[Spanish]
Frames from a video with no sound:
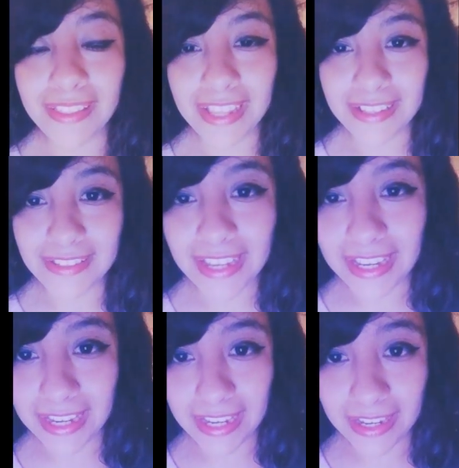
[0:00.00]

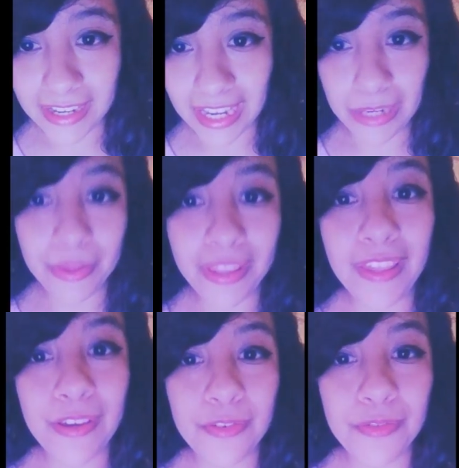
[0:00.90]
Desde el
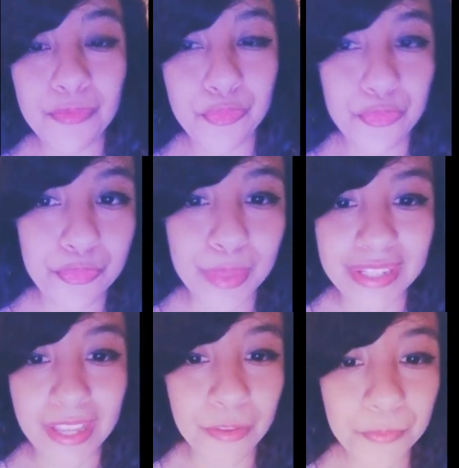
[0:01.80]
video
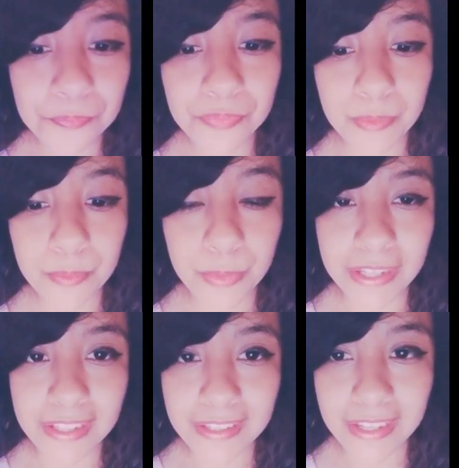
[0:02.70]
pasado,
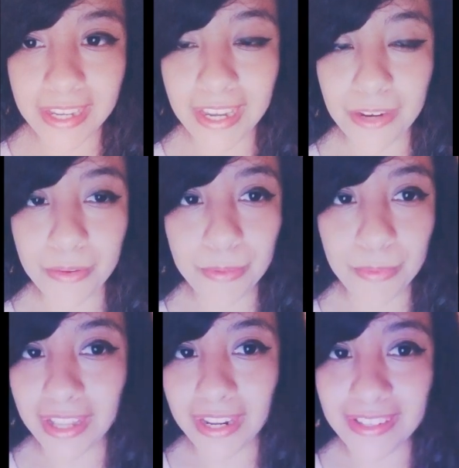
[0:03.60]
pues les dije que no iba a
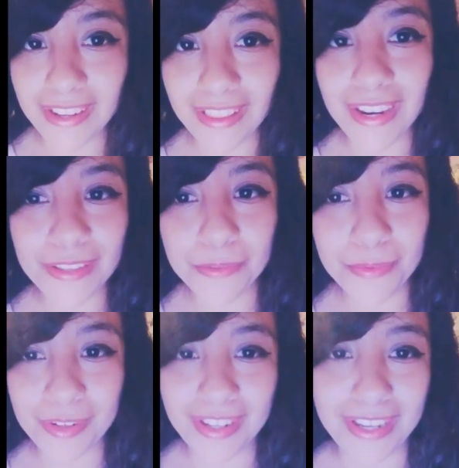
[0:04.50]
poder hacer directo
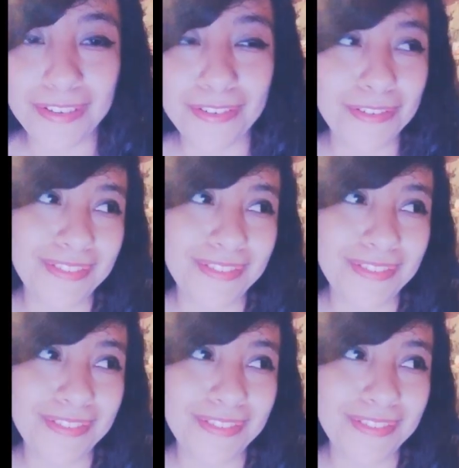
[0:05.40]
porque, no,